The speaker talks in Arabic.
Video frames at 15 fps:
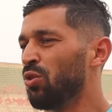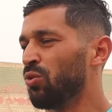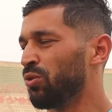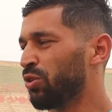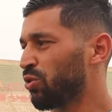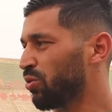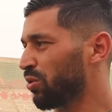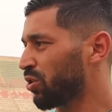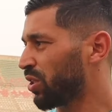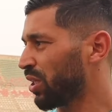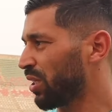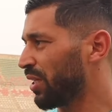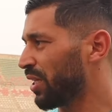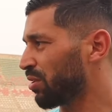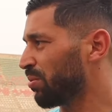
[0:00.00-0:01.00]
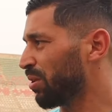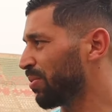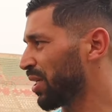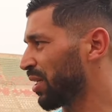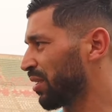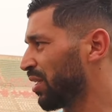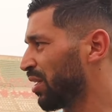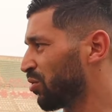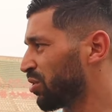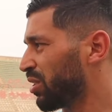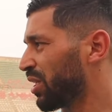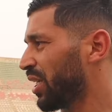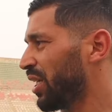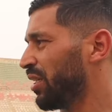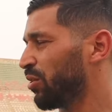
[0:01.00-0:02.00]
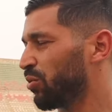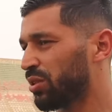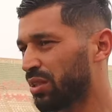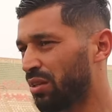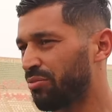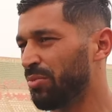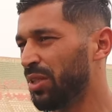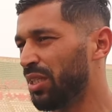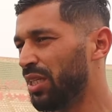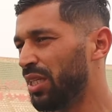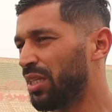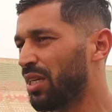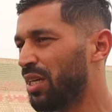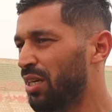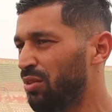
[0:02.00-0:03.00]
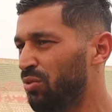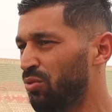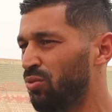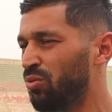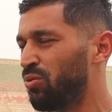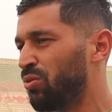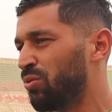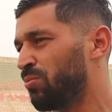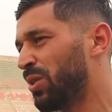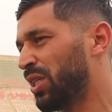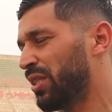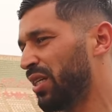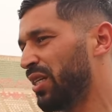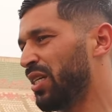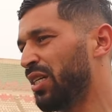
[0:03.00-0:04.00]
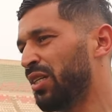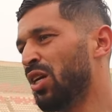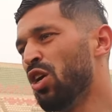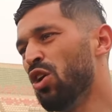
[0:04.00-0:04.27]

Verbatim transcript: نشكر الشيخ الهاشمي بخدا والشيخ علي وستاف ميديكال والماتيريال